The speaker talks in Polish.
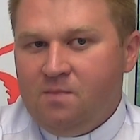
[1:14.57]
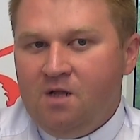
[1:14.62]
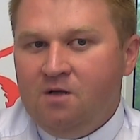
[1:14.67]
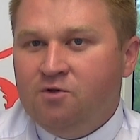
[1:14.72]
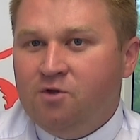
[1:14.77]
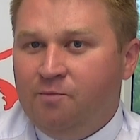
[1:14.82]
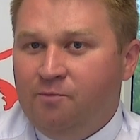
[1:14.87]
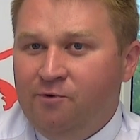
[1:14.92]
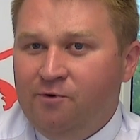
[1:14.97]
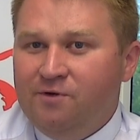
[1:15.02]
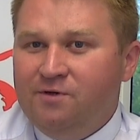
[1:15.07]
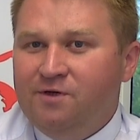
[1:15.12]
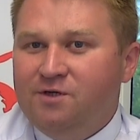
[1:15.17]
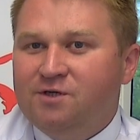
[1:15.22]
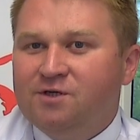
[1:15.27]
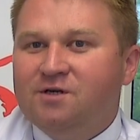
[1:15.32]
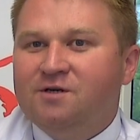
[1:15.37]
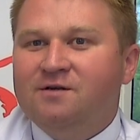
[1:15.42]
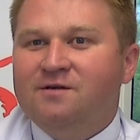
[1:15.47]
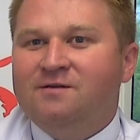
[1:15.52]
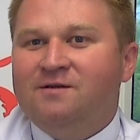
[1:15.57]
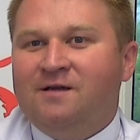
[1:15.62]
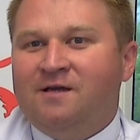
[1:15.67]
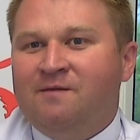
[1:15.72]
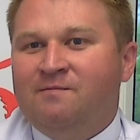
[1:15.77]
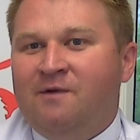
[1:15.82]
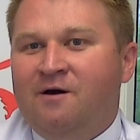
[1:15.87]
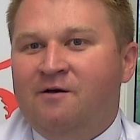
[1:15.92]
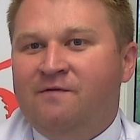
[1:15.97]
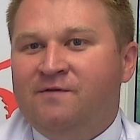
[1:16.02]
do Burniszk, takie
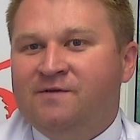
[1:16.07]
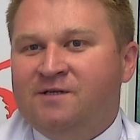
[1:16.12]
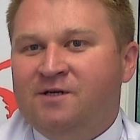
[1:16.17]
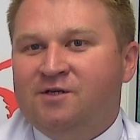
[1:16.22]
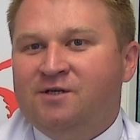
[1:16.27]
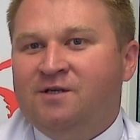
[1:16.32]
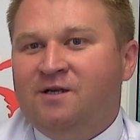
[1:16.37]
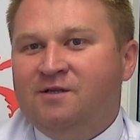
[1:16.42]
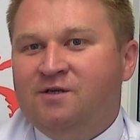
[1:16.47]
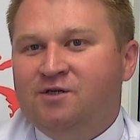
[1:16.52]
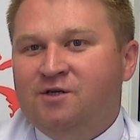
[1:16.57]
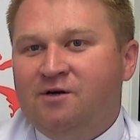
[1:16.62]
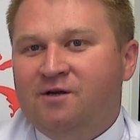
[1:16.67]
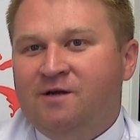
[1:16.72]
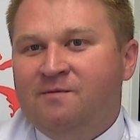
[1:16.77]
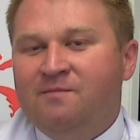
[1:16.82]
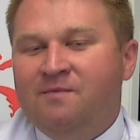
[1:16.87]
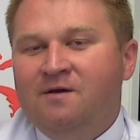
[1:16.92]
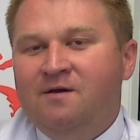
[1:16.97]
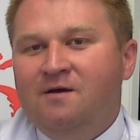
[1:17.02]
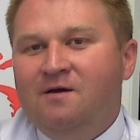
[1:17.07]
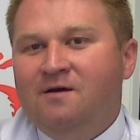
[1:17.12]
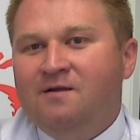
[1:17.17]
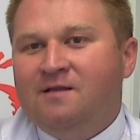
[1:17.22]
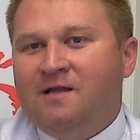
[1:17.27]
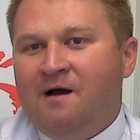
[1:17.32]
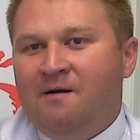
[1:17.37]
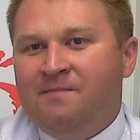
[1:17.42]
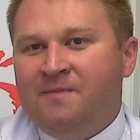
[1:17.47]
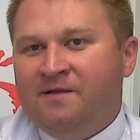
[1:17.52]
małe wieseczki nad jeziorem.
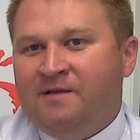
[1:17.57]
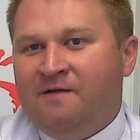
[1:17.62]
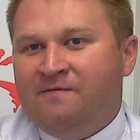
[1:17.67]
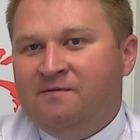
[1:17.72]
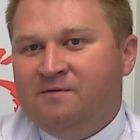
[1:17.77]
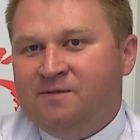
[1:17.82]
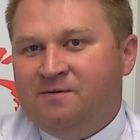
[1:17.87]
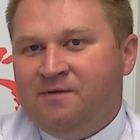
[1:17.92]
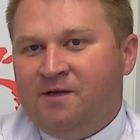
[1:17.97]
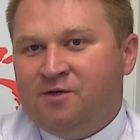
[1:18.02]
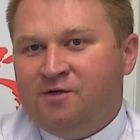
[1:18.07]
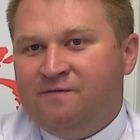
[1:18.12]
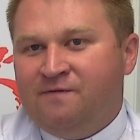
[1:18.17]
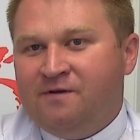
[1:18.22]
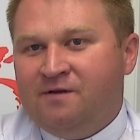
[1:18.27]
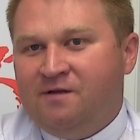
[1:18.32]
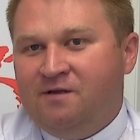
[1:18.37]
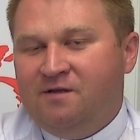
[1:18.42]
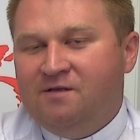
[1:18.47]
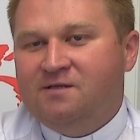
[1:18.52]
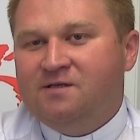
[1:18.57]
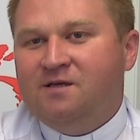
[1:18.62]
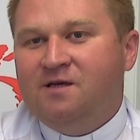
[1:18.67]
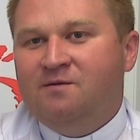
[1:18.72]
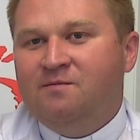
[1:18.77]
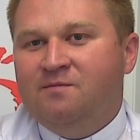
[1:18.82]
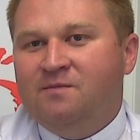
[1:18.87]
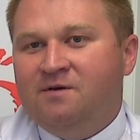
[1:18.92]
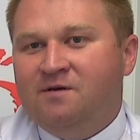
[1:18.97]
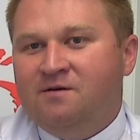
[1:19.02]
Tam na dawnym cmentarzu
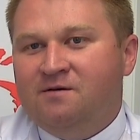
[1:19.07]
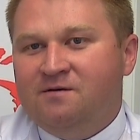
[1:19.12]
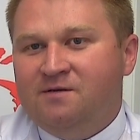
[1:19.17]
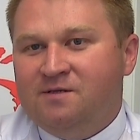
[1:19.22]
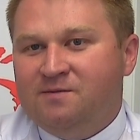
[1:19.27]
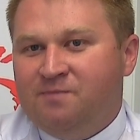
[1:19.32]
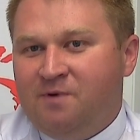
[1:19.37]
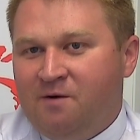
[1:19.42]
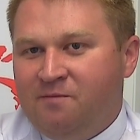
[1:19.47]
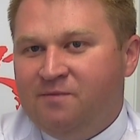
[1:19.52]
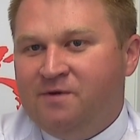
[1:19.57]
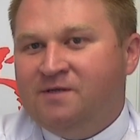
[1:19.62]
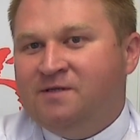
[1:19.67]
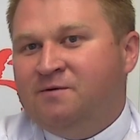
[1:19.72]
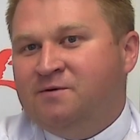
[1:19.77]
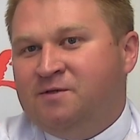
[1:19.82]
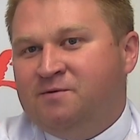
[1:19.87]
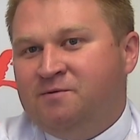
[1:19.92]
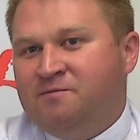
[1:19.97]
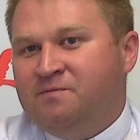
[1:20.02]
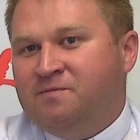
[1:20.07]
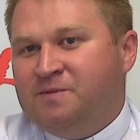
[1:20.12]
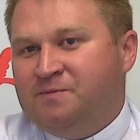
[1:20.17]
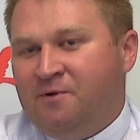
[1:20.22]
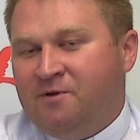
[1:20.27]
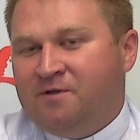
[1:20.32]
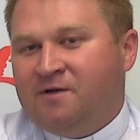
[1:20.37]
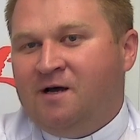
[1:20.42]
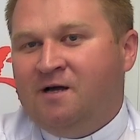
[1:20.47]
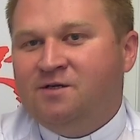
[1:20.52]
ewangelickim y, jest pomnik, chcę się z nim
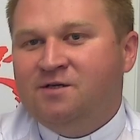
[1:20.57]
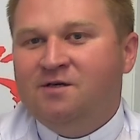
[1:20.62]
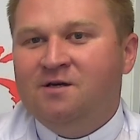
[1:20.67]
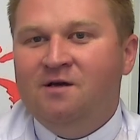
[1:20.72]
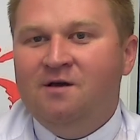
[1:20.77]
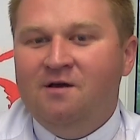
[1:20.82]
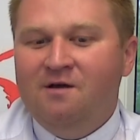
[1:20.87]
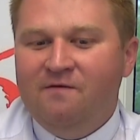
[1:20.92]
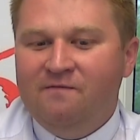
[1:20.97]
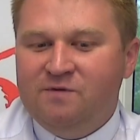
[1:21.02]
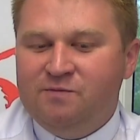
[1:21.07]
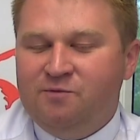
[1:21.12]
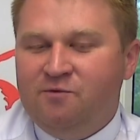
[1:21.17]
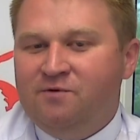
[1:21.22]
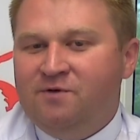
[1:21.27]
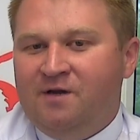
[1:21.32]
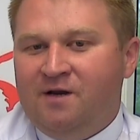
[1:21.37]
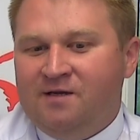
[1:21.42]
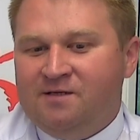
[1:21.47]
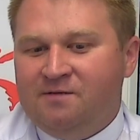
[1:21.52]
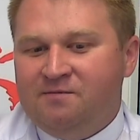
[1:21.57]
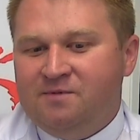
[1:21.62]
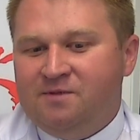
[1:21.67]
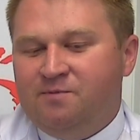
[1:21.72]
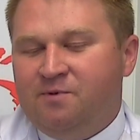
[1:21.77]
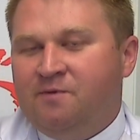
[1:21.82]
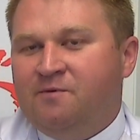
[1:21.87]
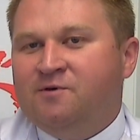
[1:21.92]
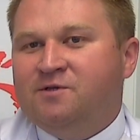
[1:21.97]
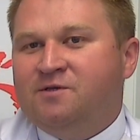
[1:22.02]
spotkać, wspólnie razem z
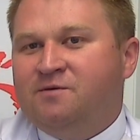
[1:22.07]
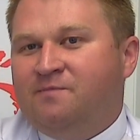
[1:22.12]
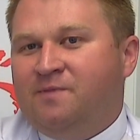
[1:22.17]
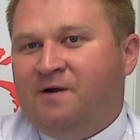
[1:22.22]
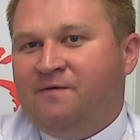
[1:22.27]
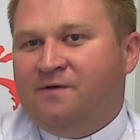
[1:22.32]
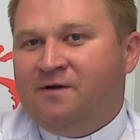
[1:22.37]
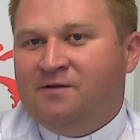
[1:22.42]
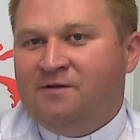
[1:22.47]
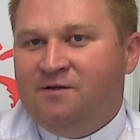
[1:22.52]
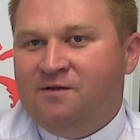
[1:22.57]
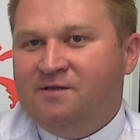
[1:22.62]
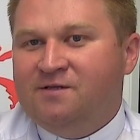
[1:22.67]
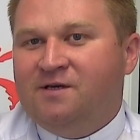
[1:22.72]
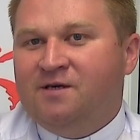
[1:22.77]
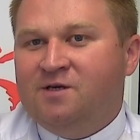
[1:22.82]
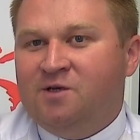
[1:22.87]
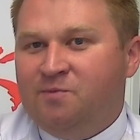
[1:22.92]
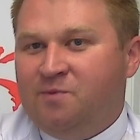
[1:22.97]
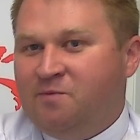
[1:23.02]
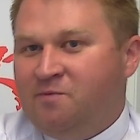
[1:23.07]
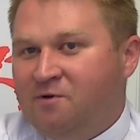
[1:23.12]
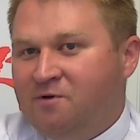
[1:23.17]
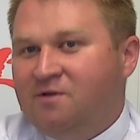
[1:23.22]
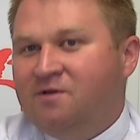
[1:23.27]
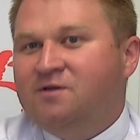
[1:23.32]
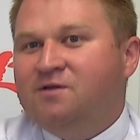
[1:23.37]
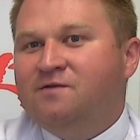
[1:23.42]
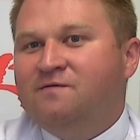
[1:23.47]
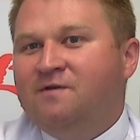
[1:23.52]
proboszczem parafii katolickiej się
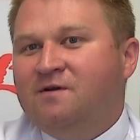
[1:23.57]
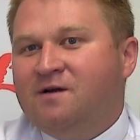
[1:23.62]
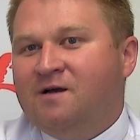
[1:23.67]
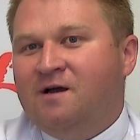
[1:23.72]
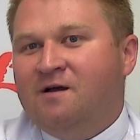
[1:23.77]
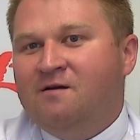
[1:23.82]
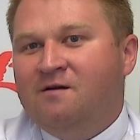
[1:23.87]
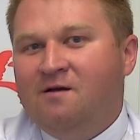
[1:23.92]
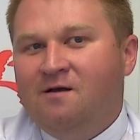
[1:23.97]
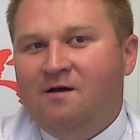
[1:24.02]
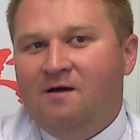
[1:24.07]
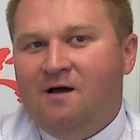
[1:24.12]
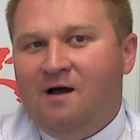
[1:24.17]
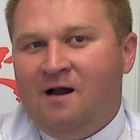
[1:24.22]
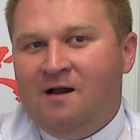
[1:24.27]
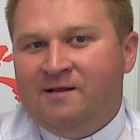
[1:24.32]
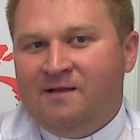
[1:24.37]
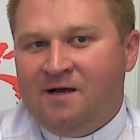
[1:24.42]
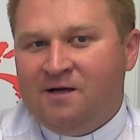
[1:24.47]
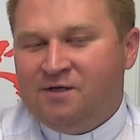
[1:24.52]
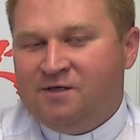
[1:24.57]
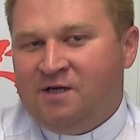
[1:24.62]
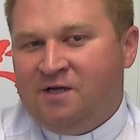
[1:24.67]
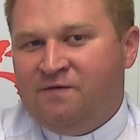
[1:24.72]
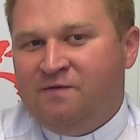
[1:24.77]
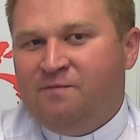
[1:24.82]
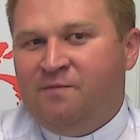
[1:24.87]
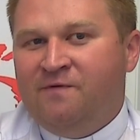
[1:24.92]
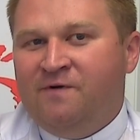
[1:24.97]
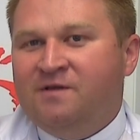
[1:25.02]
pomodlić chwilkę, ale także dać
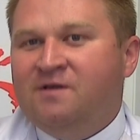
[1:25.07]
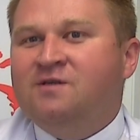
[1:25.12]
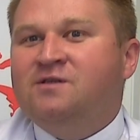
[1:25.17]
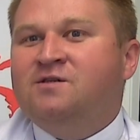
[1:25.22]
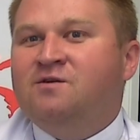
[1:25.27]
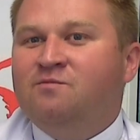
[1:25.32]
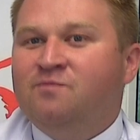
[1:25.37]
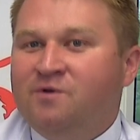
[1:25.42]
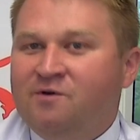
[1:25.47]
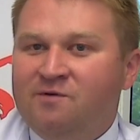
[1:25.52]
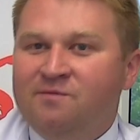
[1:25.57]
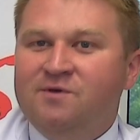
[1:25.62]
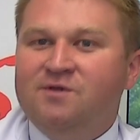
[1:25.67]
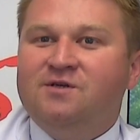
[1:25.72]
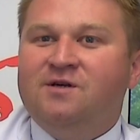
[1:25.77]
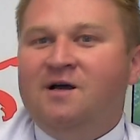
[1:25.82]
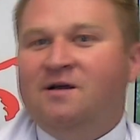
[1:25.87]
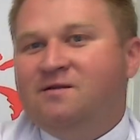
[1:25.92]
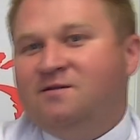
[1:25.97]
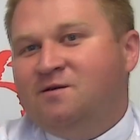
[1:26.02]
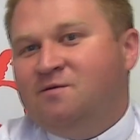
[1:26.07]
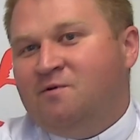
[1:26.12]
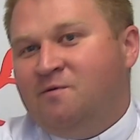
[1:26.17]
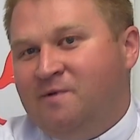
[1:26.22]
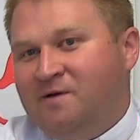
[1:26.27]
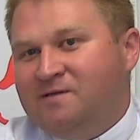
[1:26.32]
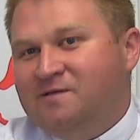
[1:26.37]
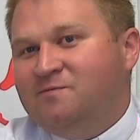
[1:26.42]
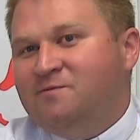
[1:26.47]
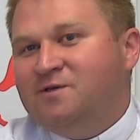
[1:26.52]
wypowiedzieć się byłym mieszkańcom,
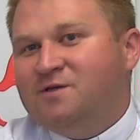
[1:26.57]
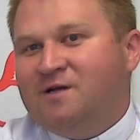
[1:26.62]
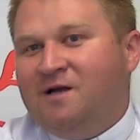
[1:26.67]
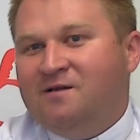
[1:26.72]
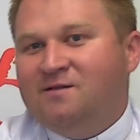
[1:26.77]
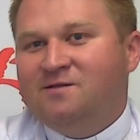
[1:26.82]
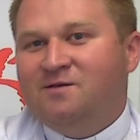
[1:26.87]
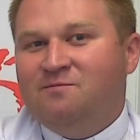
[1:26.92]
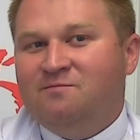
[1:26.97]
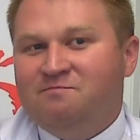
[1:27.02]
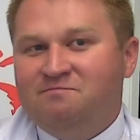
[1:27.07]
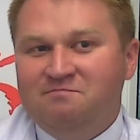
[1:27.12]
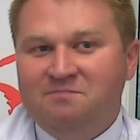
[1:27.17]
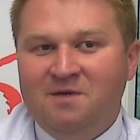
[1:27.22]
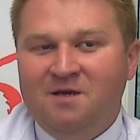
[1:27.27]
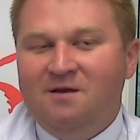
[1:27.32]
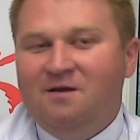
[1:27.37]
obecnym mieszkańcom,